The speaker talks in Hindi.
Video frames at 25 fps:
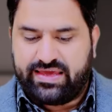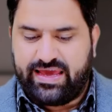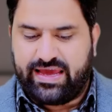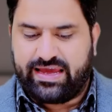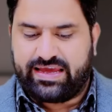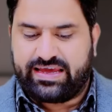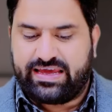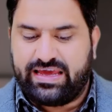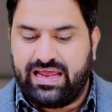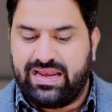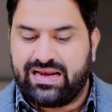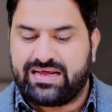
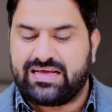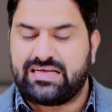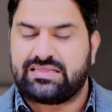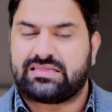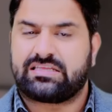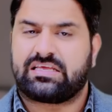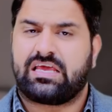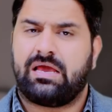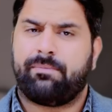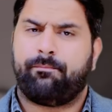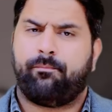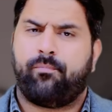कि
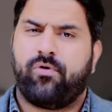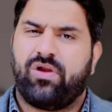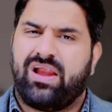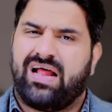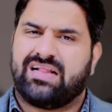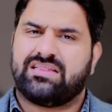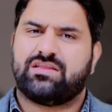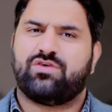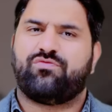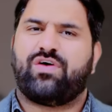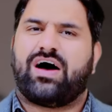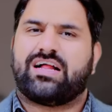गिलगित की
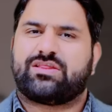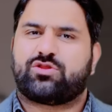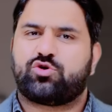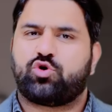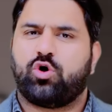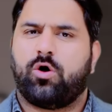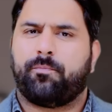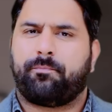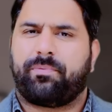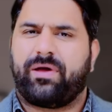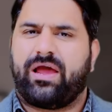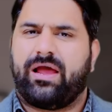बुलंद
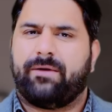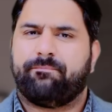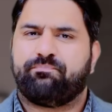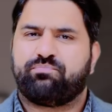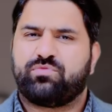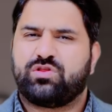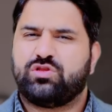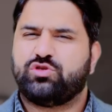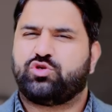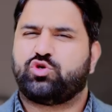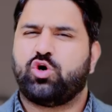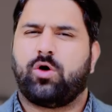वादियों पे
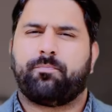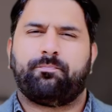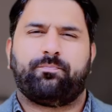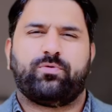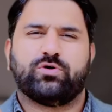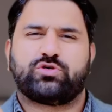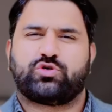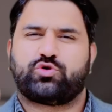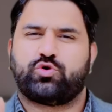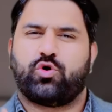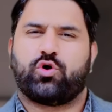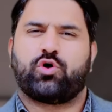जो
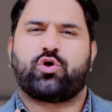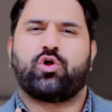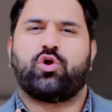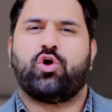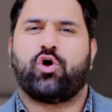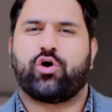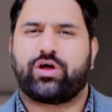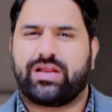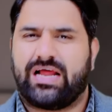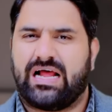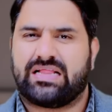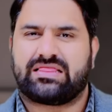बुजुर्ग
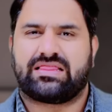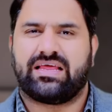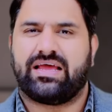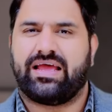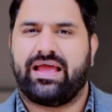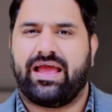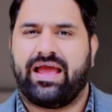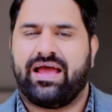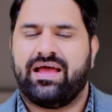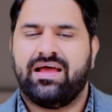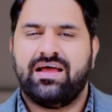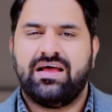लोग
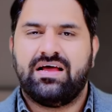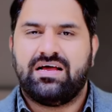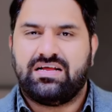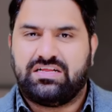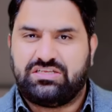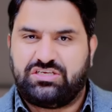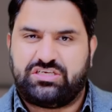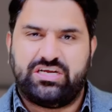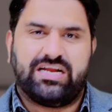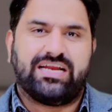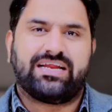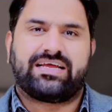रहते
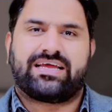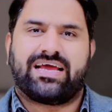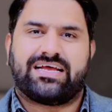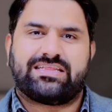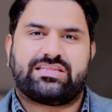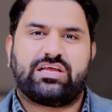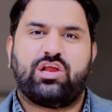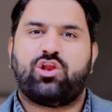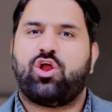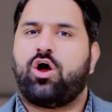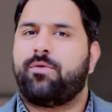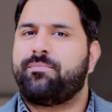हैं
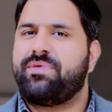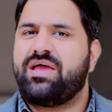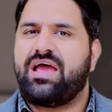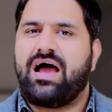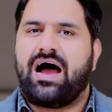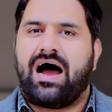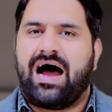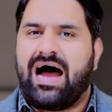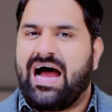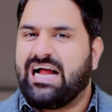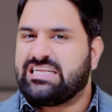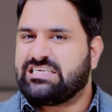जिनके दिलों में
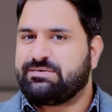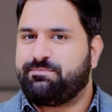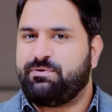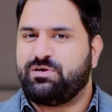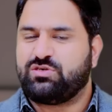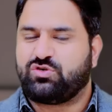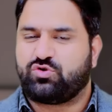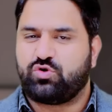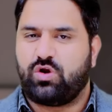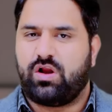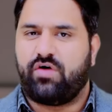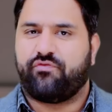आज
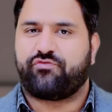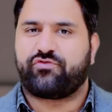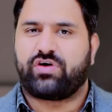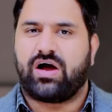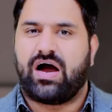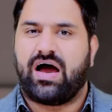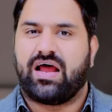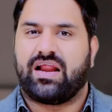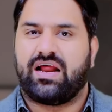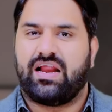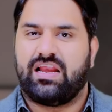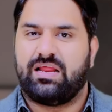भी
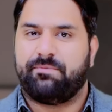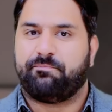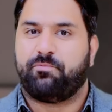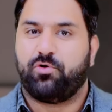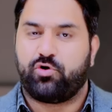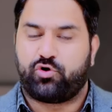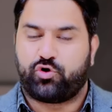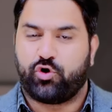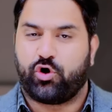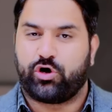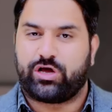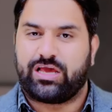जुल्फकार अली
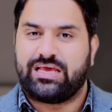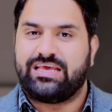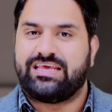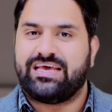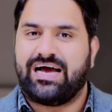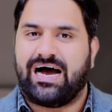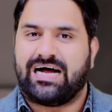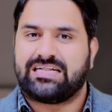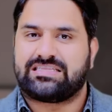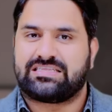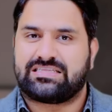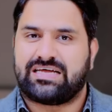भुट्टो की
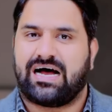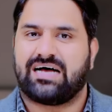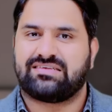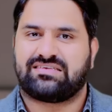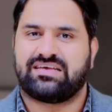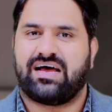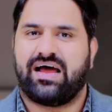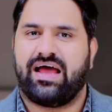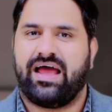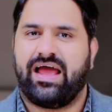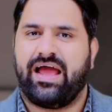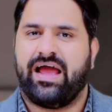याद
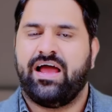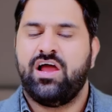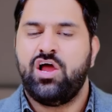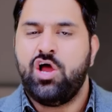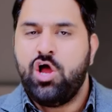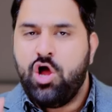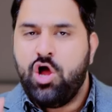ताजा है